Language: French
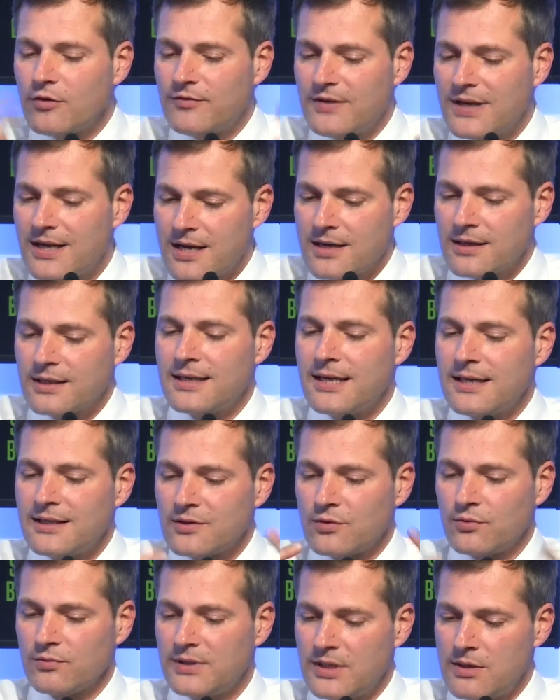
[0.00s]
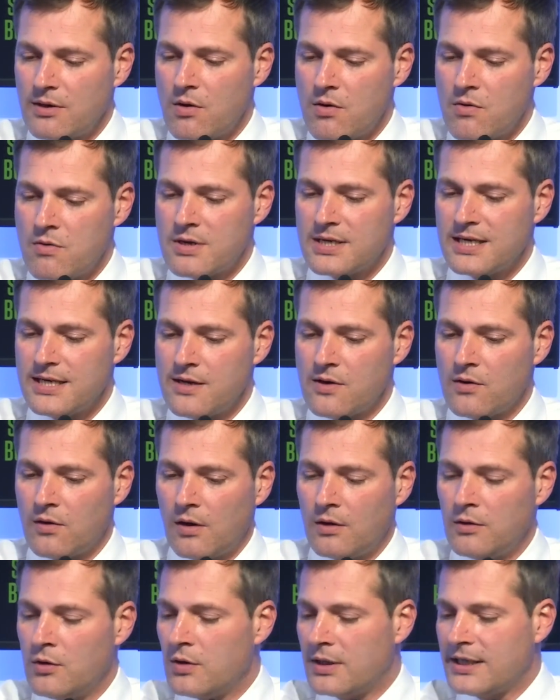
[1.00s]
reviens, qu'est-ce qu'on dit au
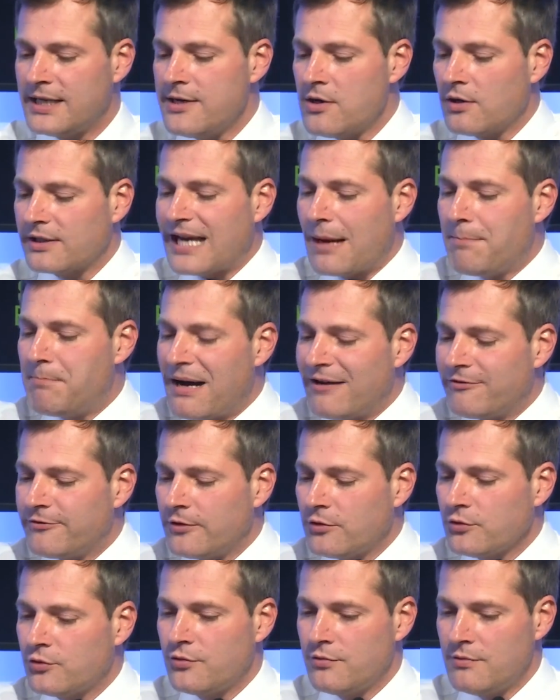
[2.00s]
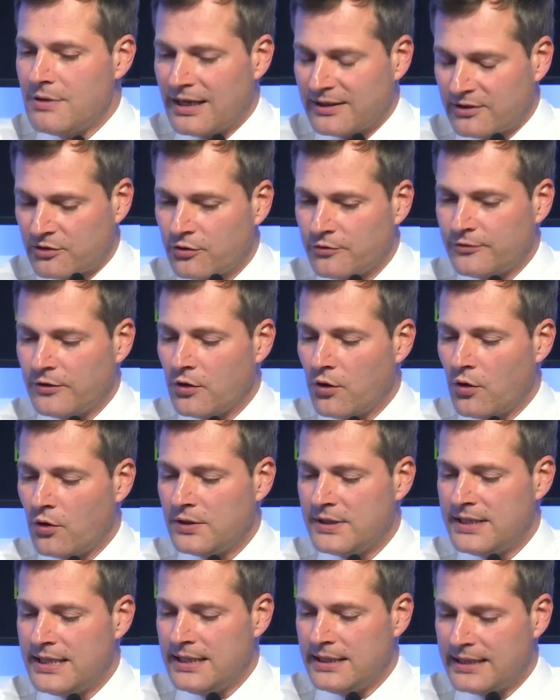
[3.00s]
client, Le client qui n'a pas vendu, là, ce
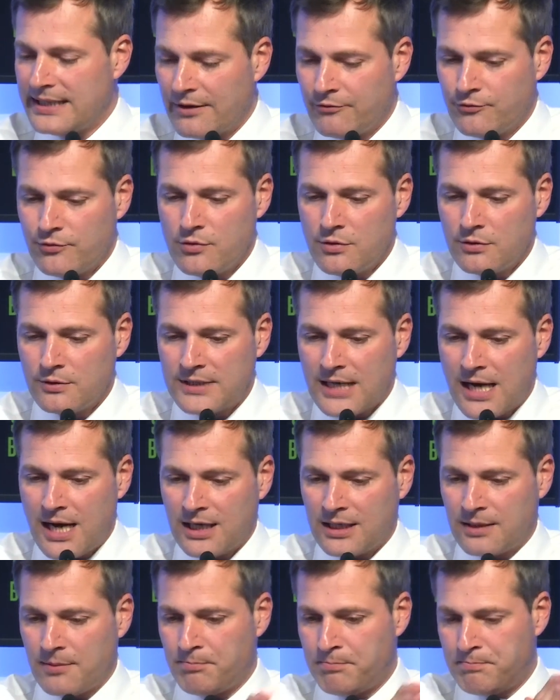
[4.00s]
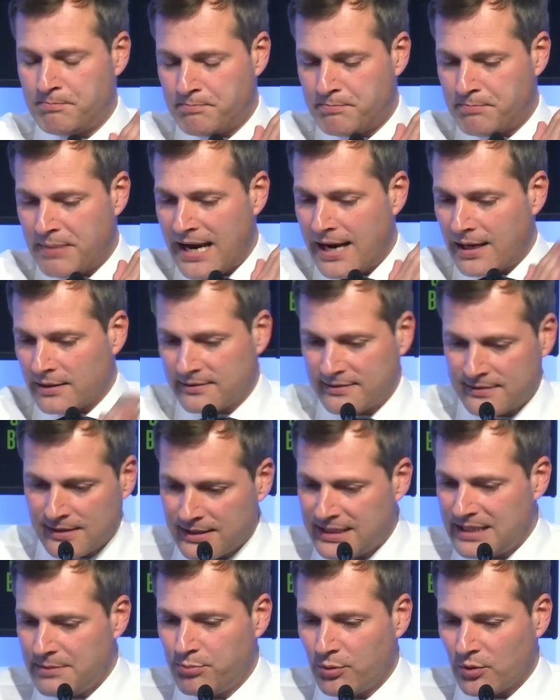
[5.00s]
vendredi, qui a vu le CAC perdre
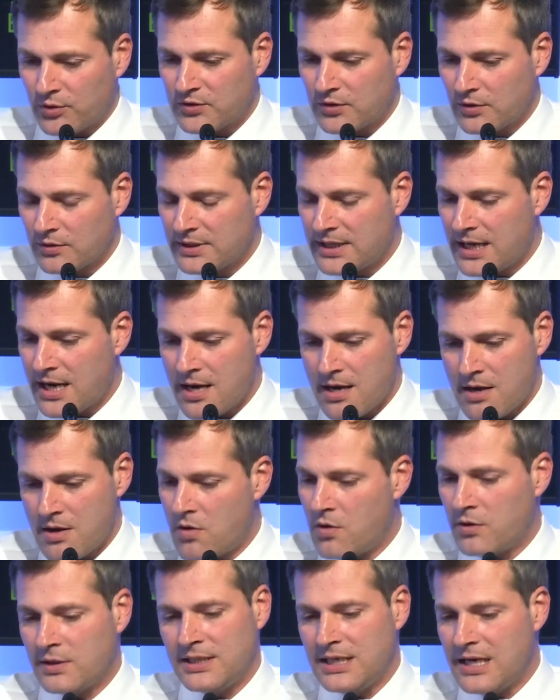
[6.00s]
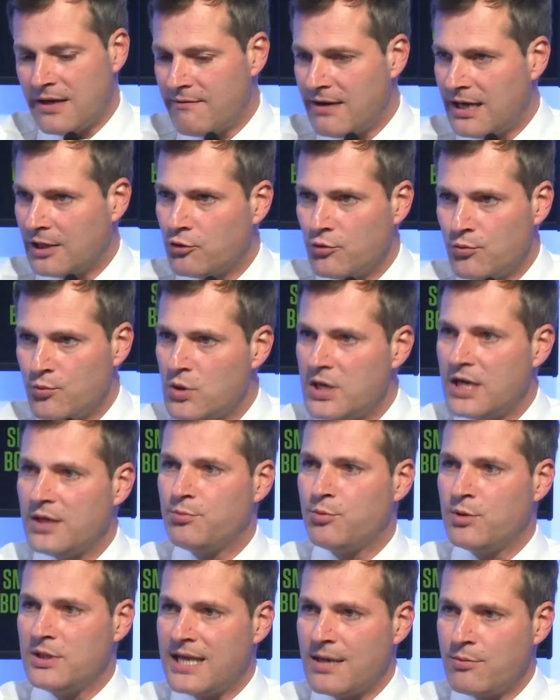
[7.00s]
10% de gains euh, qu'il avait accumulés
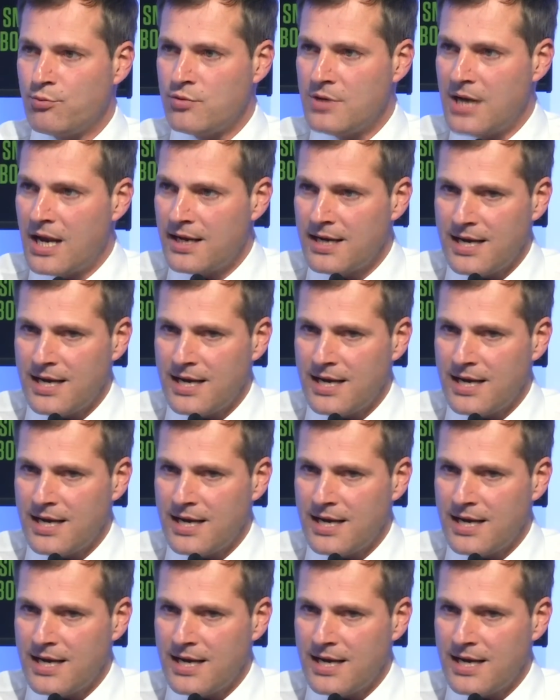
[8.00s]
depuis le début de